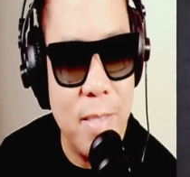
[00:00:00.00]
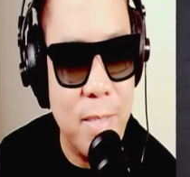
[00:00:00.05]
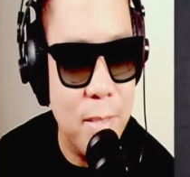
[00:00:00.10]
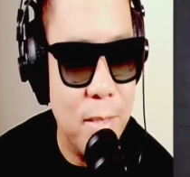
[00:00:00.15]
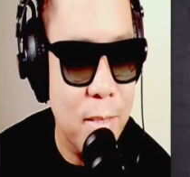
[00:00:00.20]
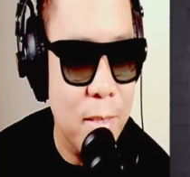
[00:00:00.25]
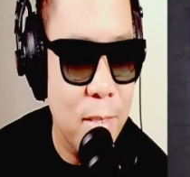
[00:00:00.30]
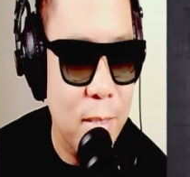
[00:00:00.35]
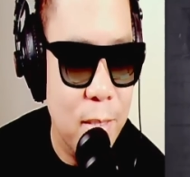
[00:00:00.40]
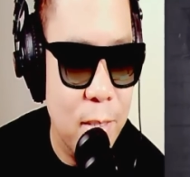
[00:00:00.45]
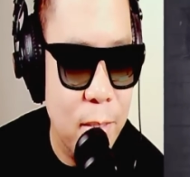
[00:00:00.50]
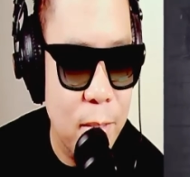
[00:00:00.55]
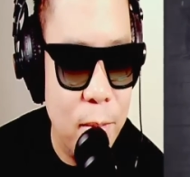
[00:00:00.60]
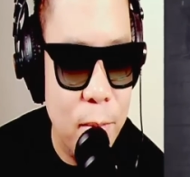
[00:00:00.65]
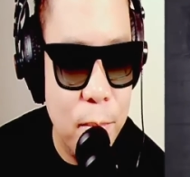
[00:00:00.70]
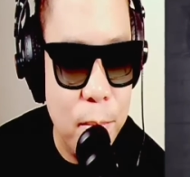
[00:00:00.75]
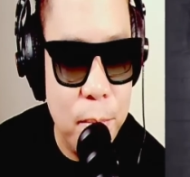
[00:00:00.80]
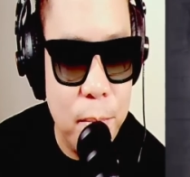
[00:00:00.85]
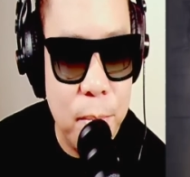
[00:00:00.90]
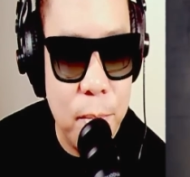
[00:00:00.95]
Ang stone
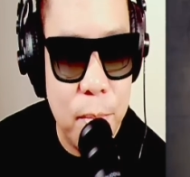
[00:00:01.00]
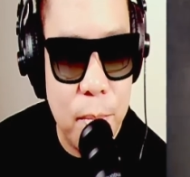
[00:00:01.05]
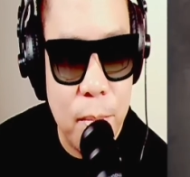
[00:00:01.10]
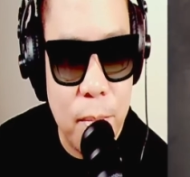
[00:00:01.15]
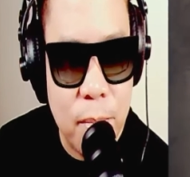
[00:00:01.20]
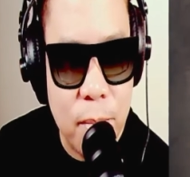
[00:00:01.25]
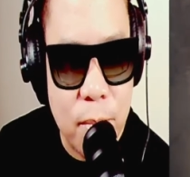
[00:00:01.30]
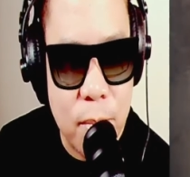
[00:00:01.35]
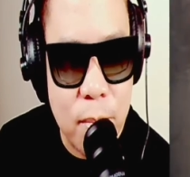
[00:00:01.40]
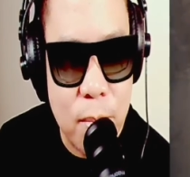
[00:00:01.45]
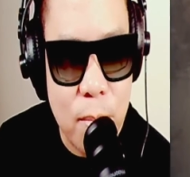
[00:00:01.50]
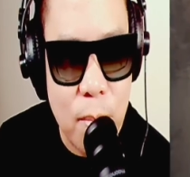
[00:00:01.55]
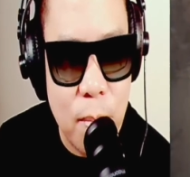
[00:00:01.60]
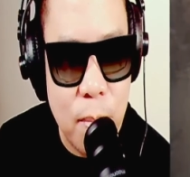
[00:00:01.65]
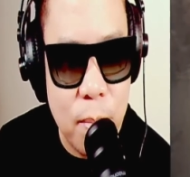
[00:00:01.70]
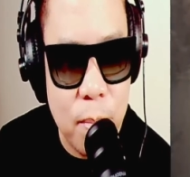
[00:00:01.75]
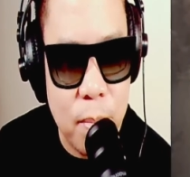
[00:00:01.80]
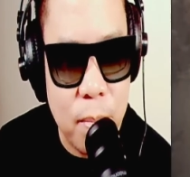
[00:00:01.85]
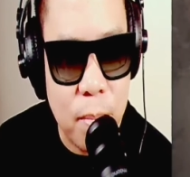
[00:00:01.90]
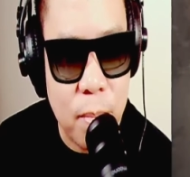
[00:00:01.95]
spheres ng Costa
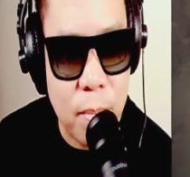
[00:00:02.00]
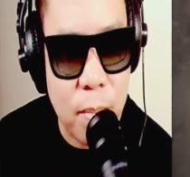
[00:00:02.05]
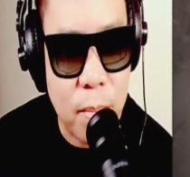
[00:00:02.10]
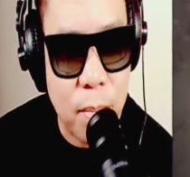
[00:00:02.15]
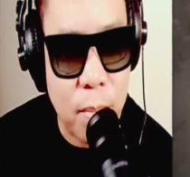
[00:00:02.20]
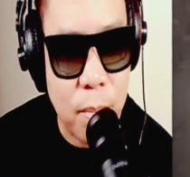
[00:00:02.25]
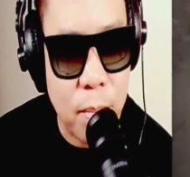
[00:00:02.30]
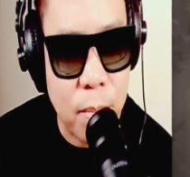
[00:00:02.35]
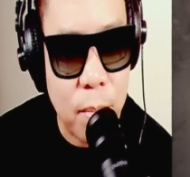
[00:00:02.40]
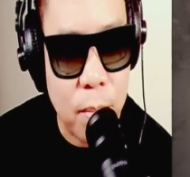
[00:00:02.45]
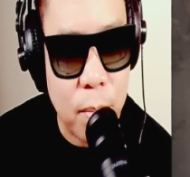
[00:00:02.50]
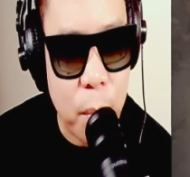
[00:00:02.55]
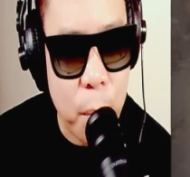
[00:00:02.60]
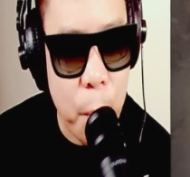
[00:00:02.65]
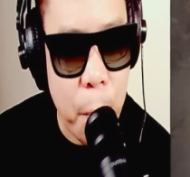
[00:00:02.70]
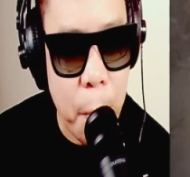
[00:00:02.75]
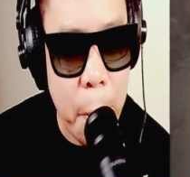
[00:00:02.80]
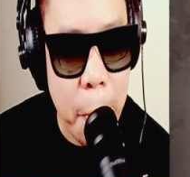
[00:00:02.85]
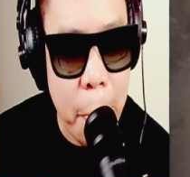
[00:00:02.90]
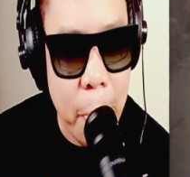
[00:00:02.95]
Rica ay
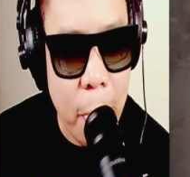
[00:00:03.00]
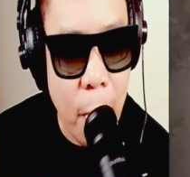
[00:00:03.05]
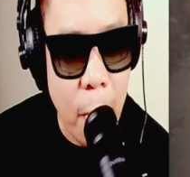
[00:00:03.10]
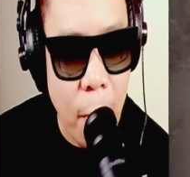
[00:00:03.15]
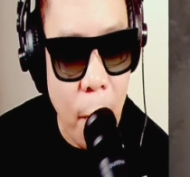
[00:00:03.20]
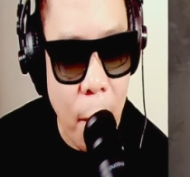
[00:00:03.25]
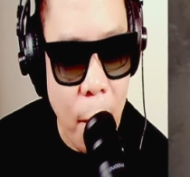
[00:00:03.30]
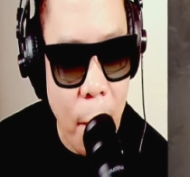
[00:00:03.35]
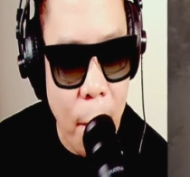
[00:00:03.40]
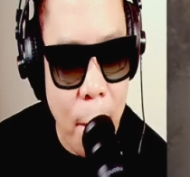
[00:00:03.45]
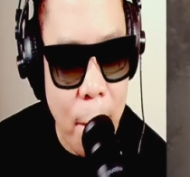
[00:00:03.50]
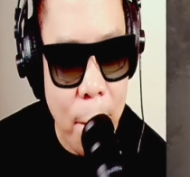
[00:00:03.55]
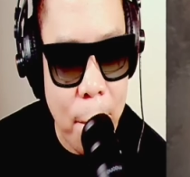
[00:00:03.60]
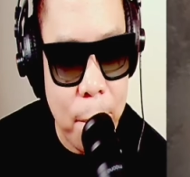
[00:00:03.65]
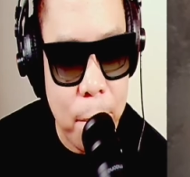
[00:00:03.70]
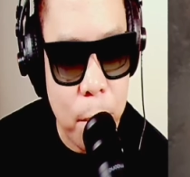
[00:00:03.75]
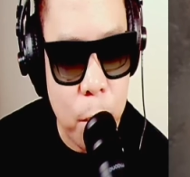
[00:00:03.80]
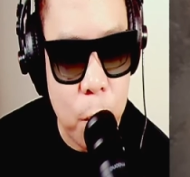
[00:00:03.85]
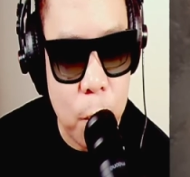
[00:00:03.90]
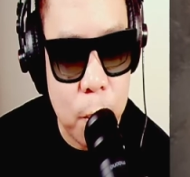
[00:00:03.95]
koleksyon ng higit pa sa
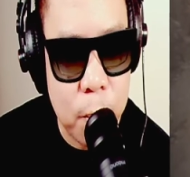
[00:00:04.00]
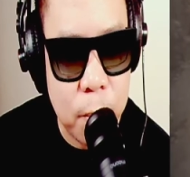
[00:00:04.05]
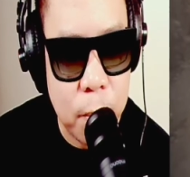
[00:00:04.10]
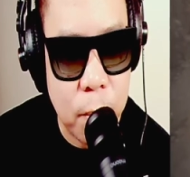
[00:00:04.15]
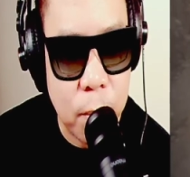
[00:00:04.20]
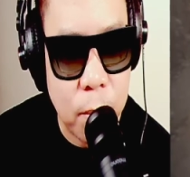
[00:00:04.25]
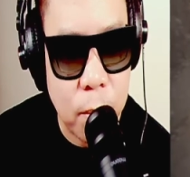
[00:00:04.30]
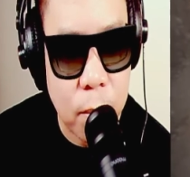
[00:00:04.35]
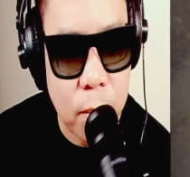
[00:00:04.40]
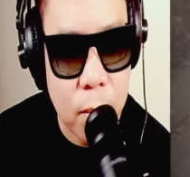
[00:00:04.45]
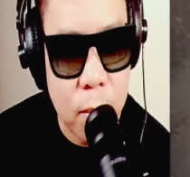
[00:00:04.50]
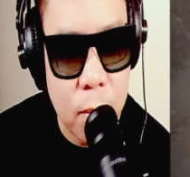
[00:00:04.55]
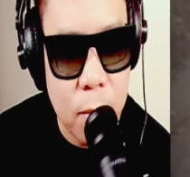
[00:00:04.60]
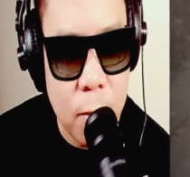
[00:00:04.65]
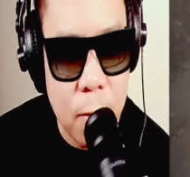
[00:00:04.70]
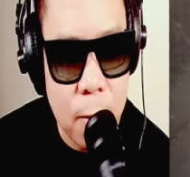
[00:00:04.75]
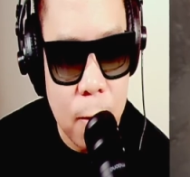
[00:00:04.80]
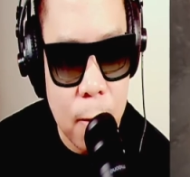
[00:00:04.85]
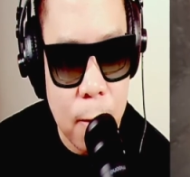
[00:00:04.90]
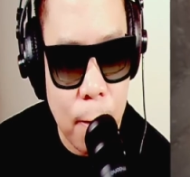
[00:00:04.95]
tatlong daang
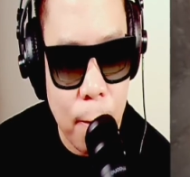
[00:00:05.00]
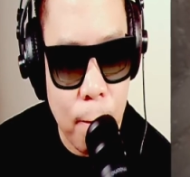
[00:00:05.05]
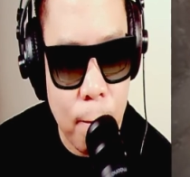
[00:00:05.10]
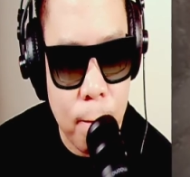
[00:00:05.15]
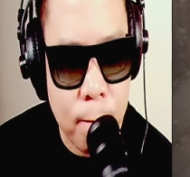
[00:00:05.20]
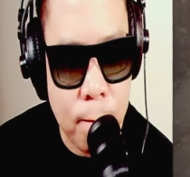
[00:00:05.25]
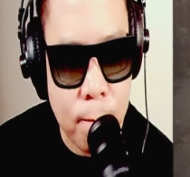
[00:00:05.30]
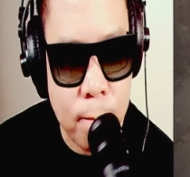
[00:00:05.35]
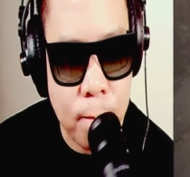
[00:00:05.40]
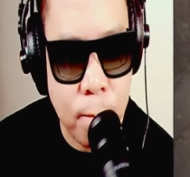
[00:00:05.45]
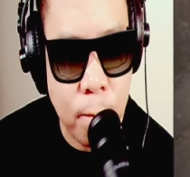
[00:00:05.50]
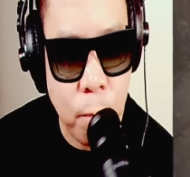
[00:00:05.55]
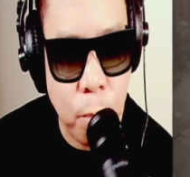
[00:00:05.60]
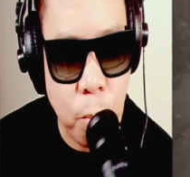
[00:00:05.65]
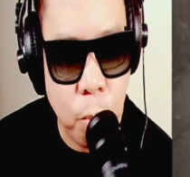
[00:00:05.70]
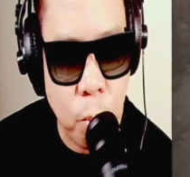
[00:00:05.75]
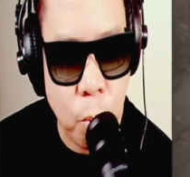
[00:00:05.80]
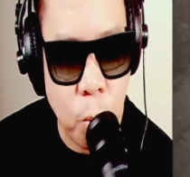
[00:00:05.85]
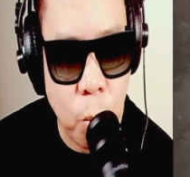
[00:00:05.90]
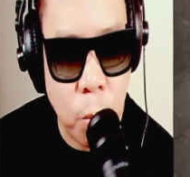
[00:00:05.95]
circular rocks na
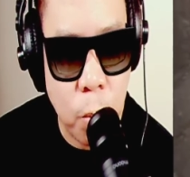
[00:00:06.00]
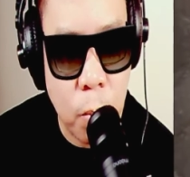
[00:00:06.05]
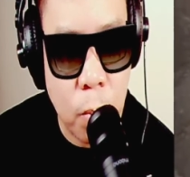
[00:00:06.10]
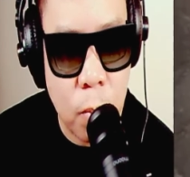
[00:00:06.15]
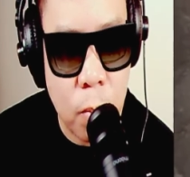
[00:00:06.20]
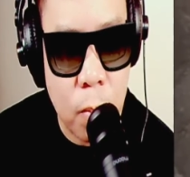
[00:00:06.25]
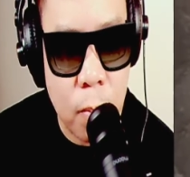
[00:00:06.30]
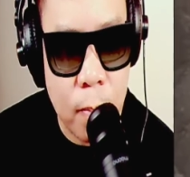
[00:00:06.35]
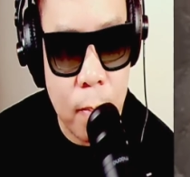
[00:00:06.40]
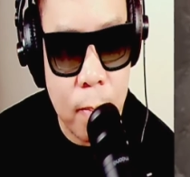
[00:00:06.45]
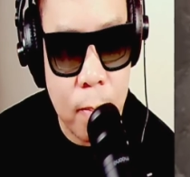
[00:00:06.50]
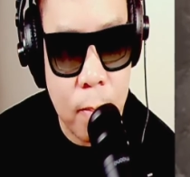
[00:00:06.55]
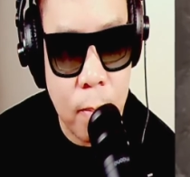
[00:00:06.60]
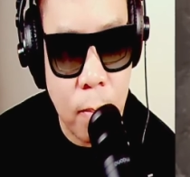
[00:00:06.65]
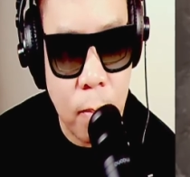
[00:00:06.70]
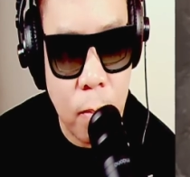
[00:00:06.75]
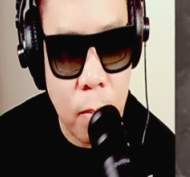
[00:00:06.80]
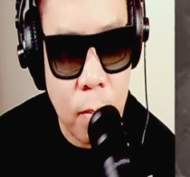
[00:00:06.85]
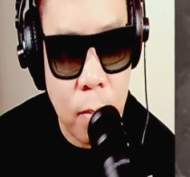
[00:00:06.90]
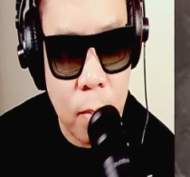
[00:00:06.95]
misteryoso ang
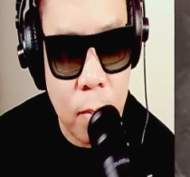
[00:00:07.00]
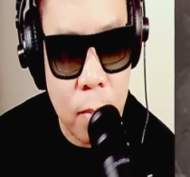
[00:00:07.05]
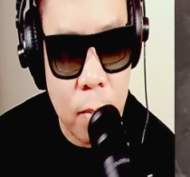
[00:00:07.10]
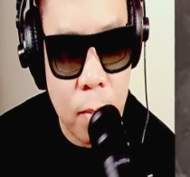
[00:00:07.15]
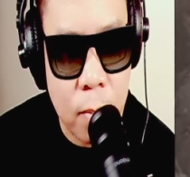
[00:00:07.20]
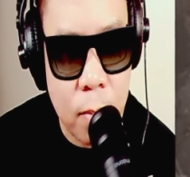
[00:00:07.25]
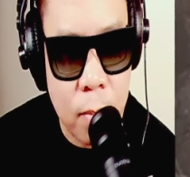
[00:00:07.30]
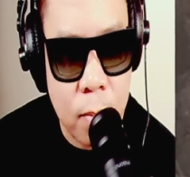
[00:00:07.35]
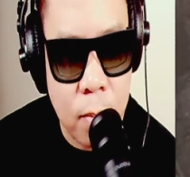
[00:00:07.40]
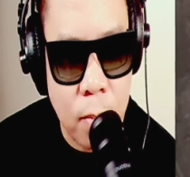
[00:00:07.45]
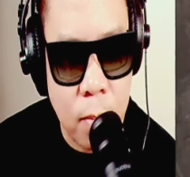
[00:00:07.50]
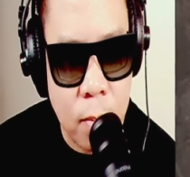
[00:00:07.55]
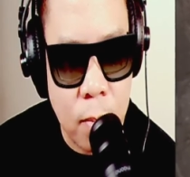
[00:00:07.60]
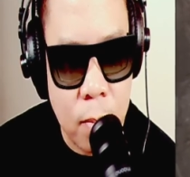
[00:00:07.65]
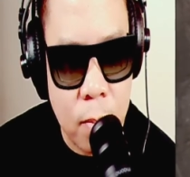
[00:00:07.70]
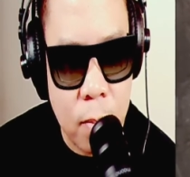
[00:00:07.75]
pinanggalingan.